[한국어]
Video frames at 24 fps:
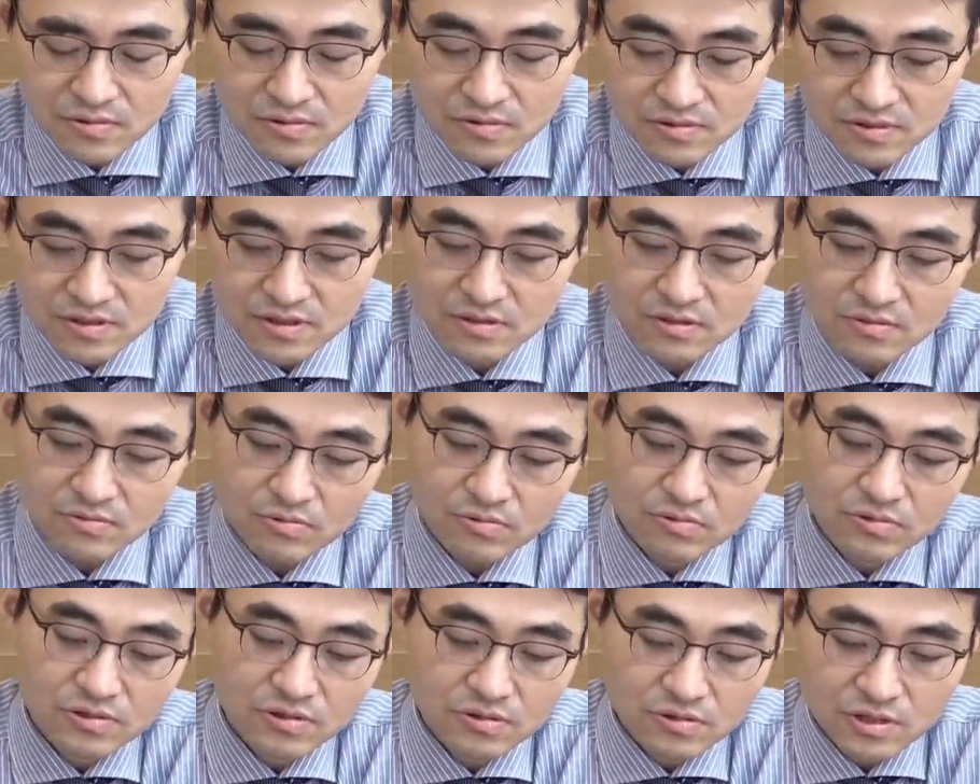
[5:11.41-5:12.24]
네, 네. 이제
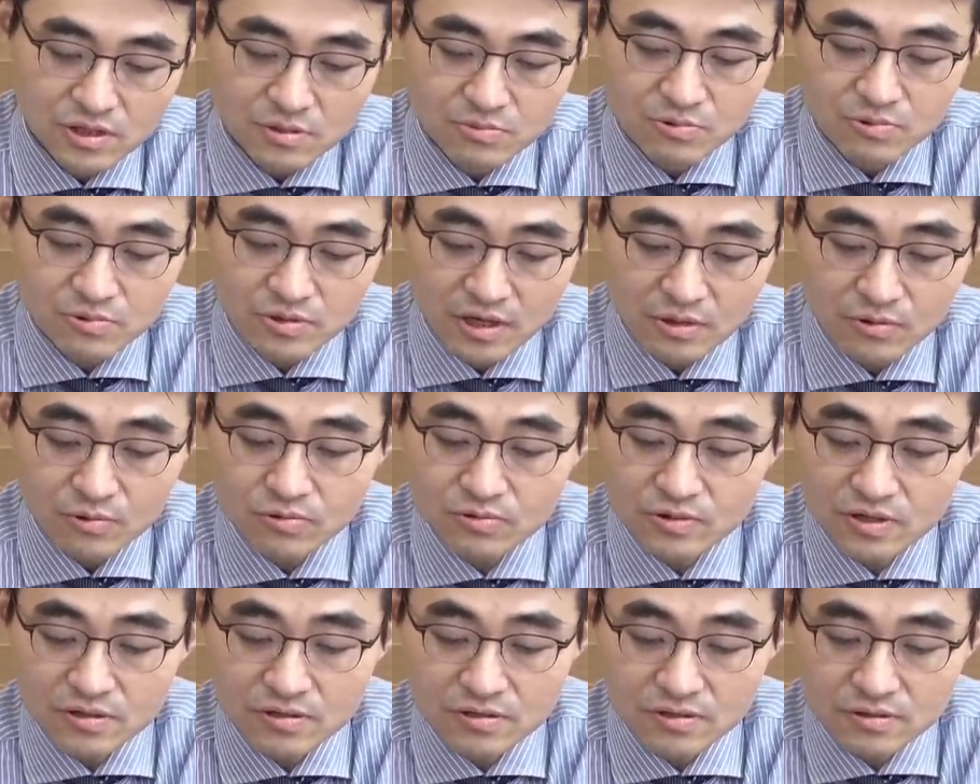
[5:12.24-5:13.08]
오늘 일부
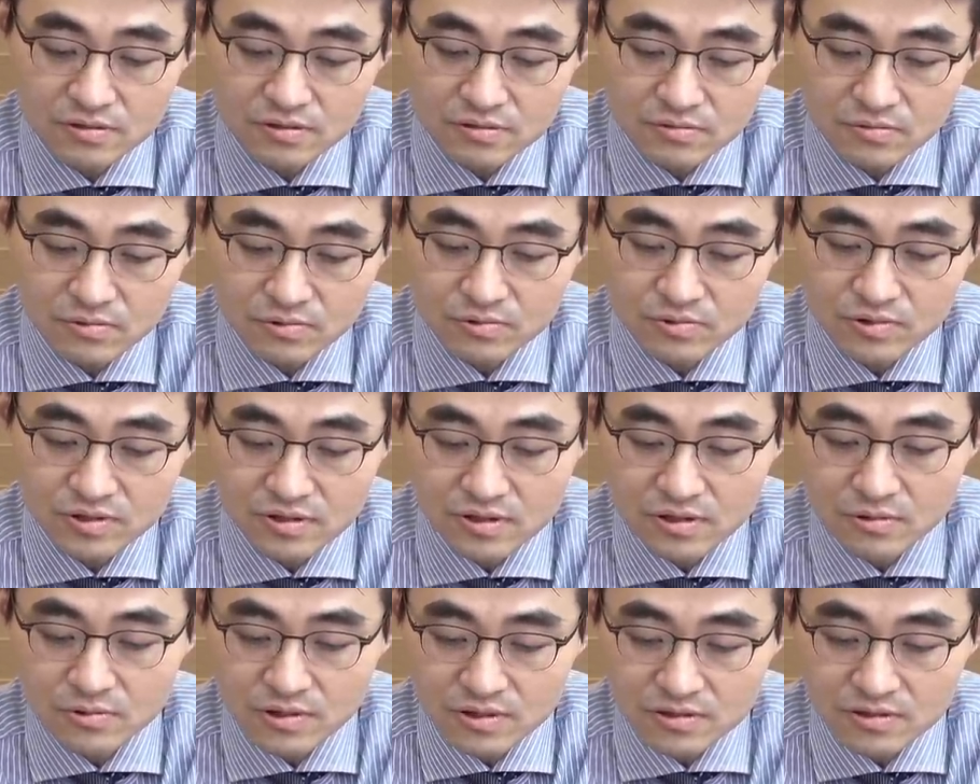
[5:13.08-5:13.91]
개통되는 곳도
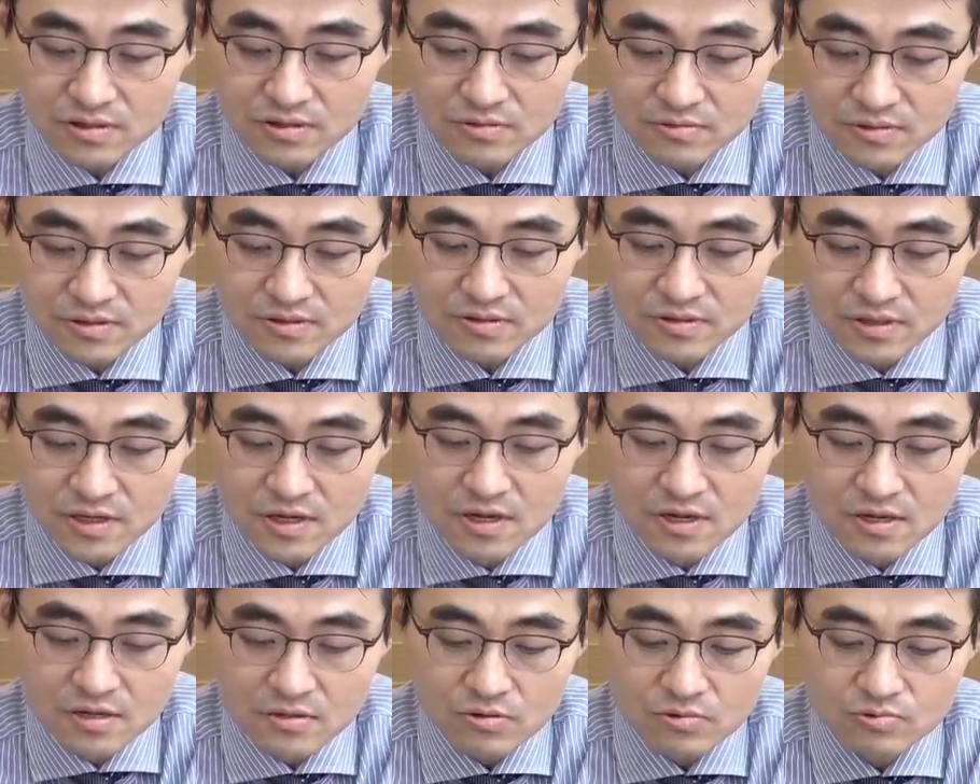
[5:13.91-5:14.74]
있다고 하더라고요.
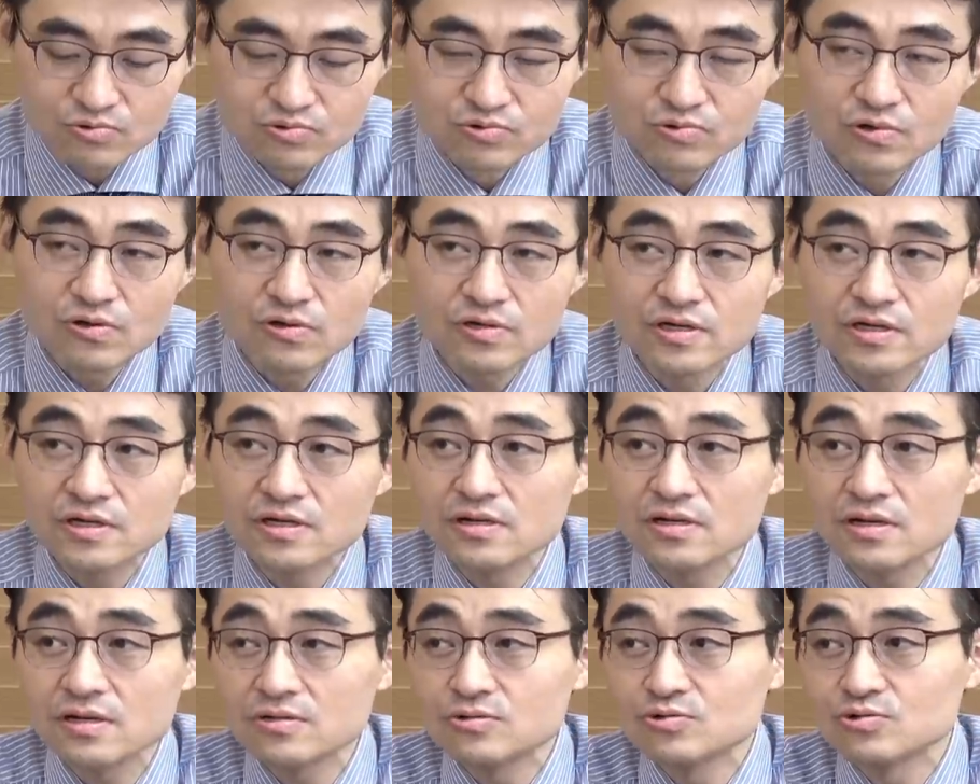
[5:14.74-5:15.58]
음. 또 9월 1일
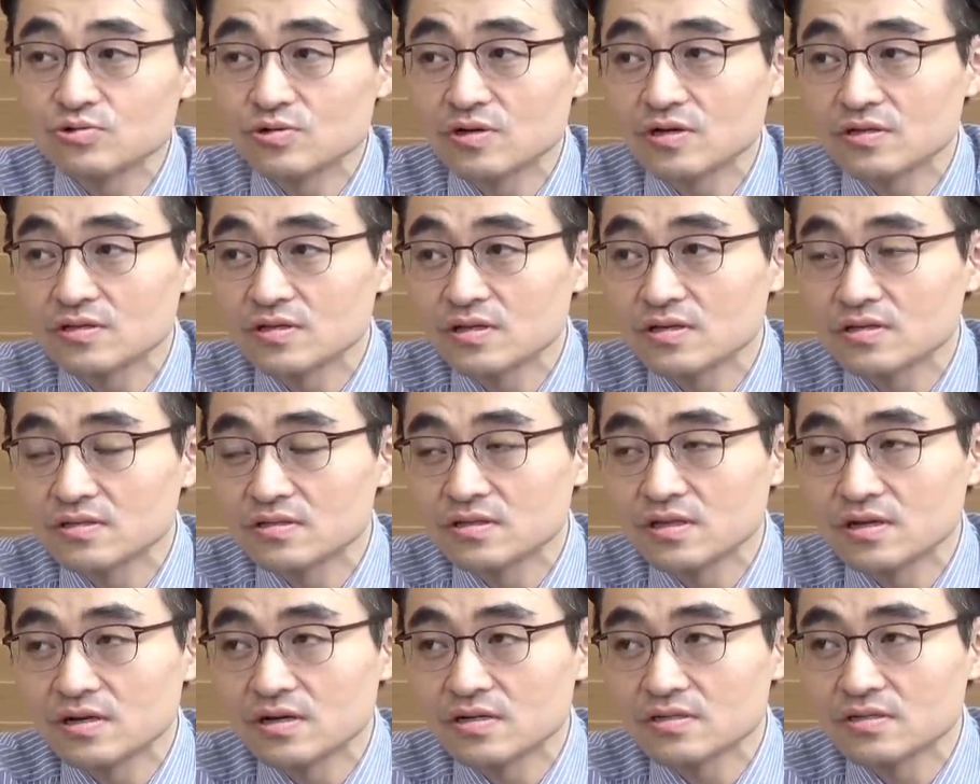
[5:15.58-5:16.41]
날이 중요한데
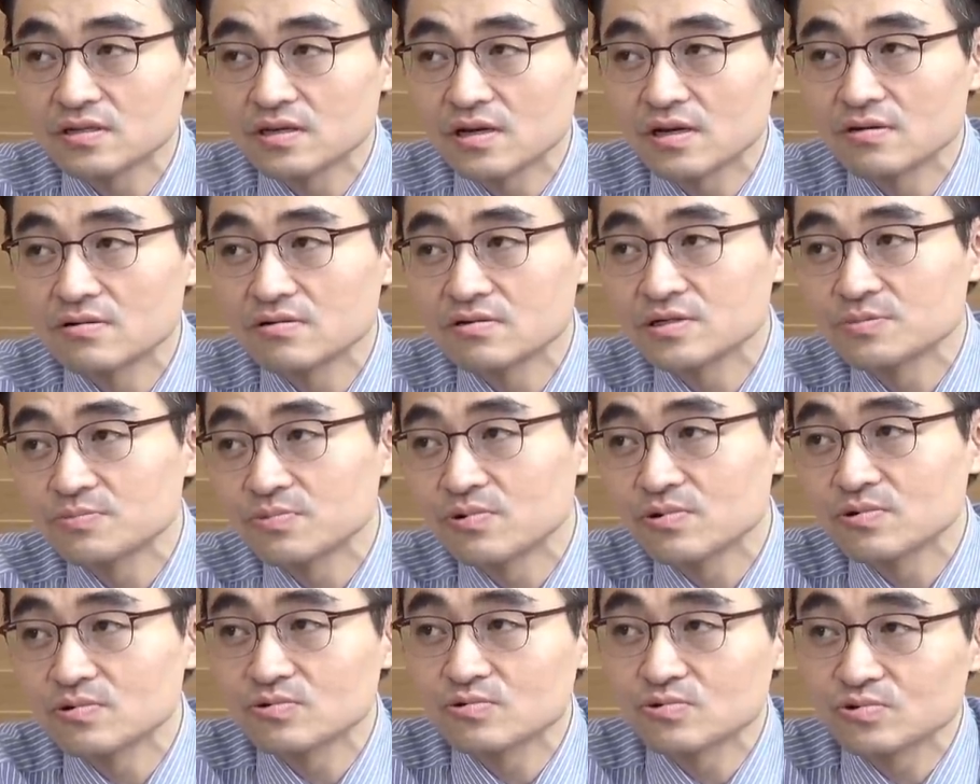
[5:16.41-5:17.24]
그때가 이제 갤럭시
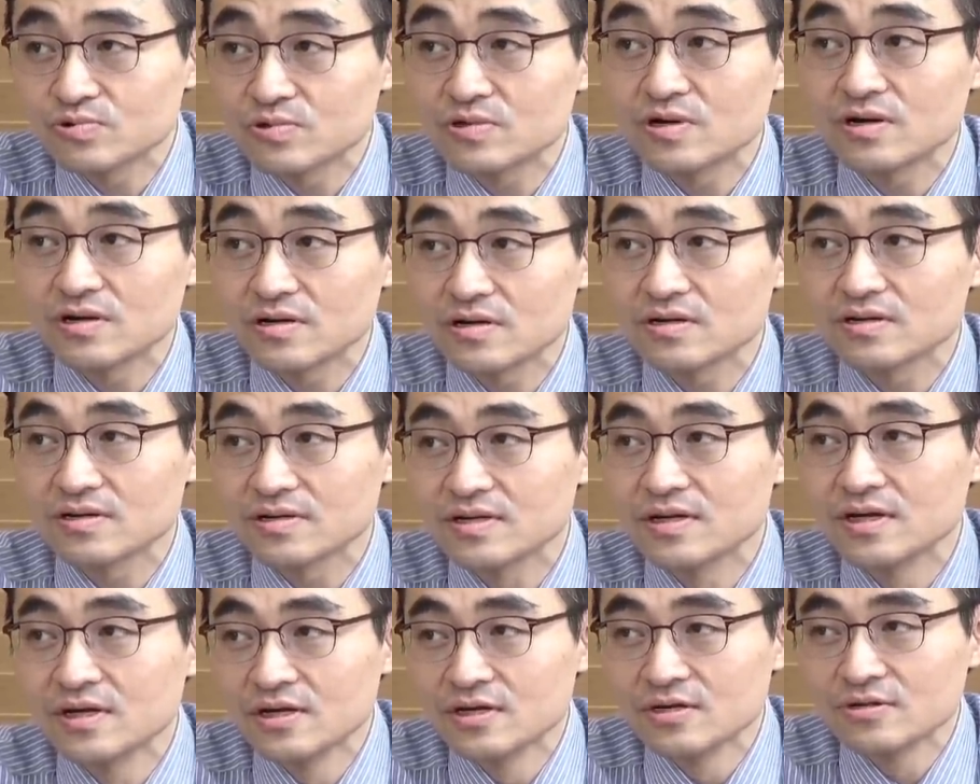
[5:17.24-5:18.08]
폴드 2가
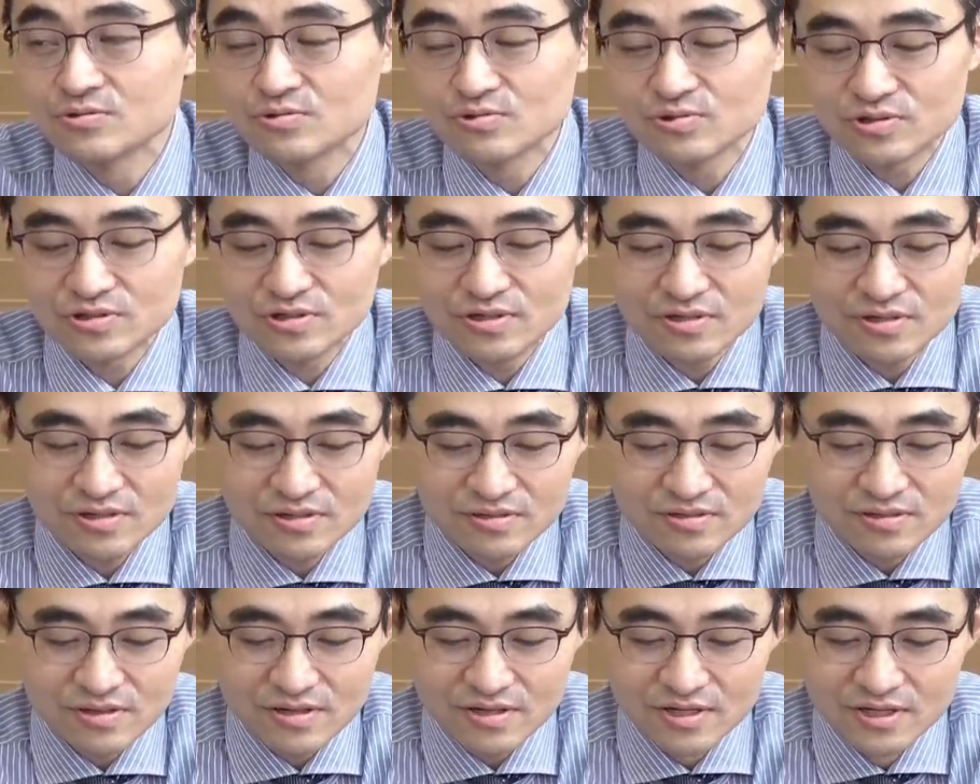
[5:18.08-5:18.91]
네네네. 출시가
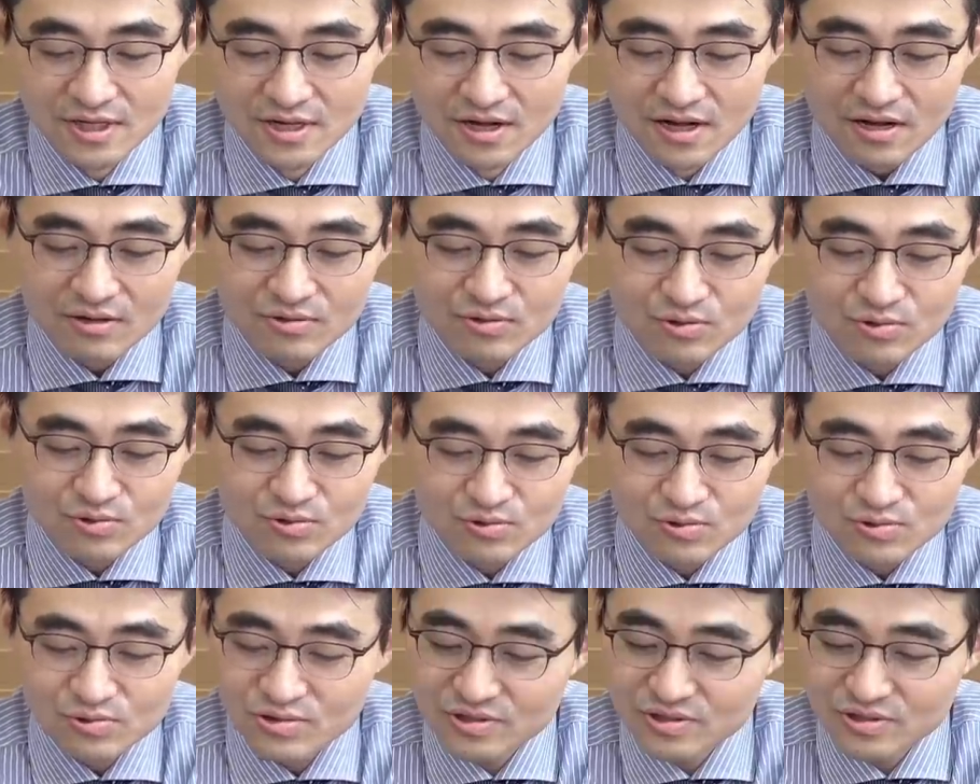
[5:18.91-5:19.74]
되는데 아, 저도
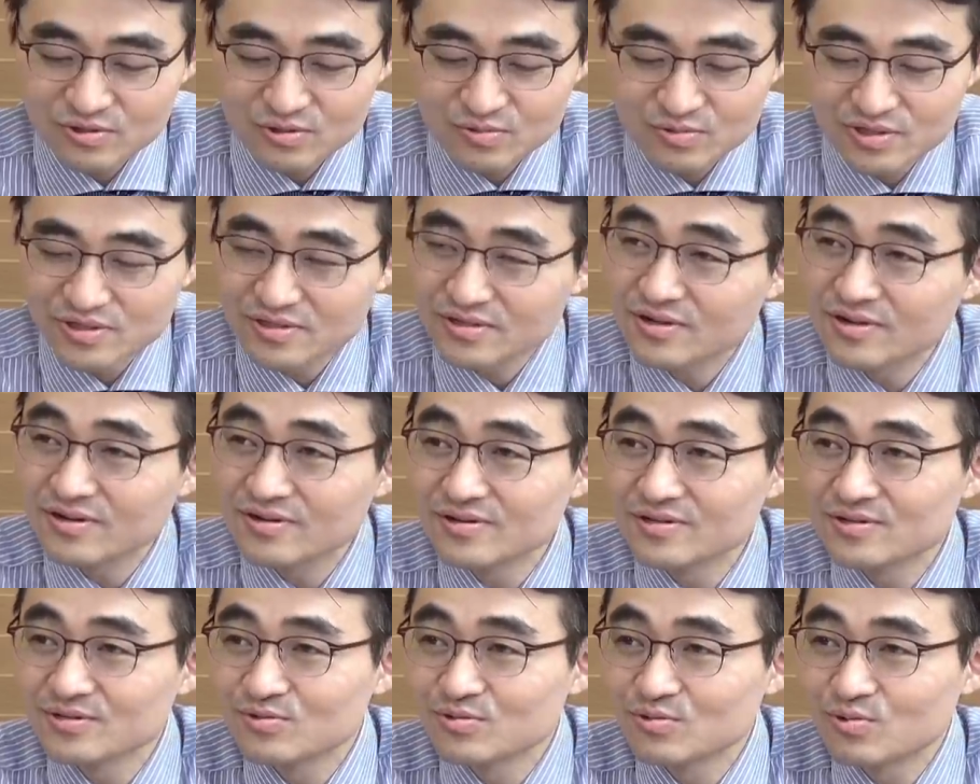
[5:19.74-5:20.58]
솔직히 좀
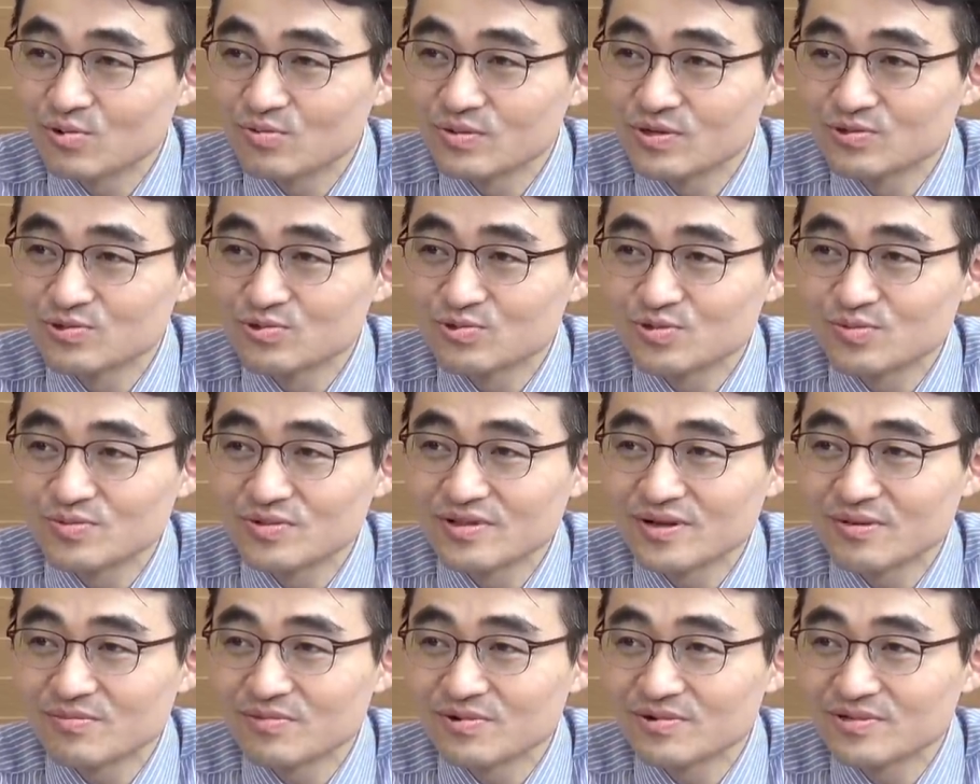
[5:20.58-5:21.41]
심각하게 지금 고민 중입니다.
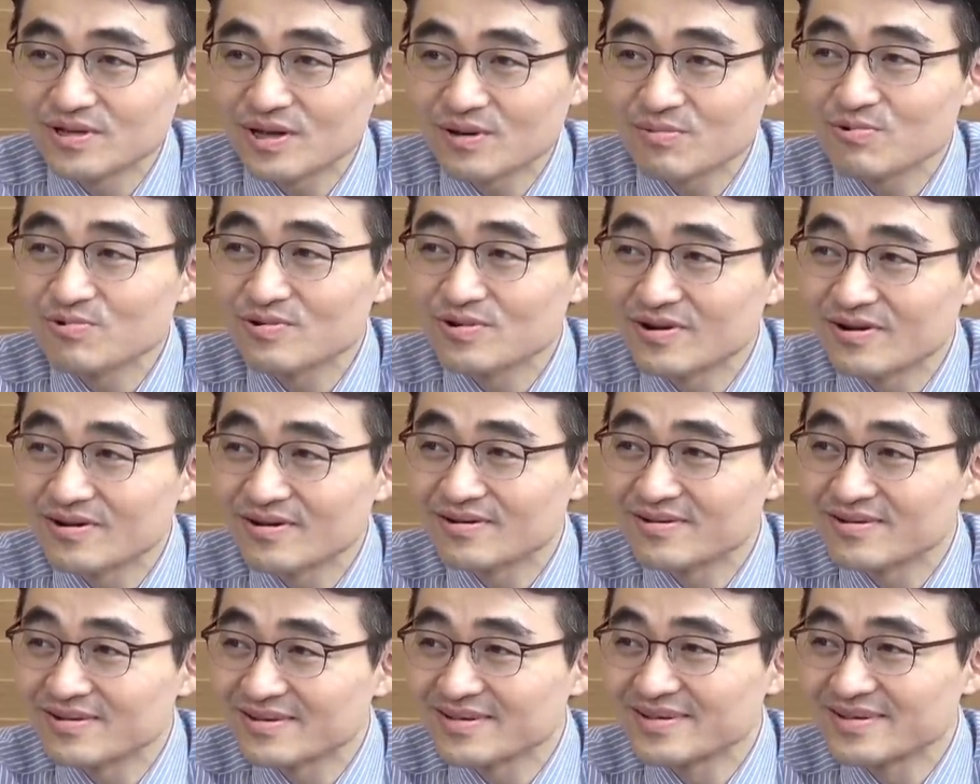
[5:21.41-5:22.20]
한번 사볼까.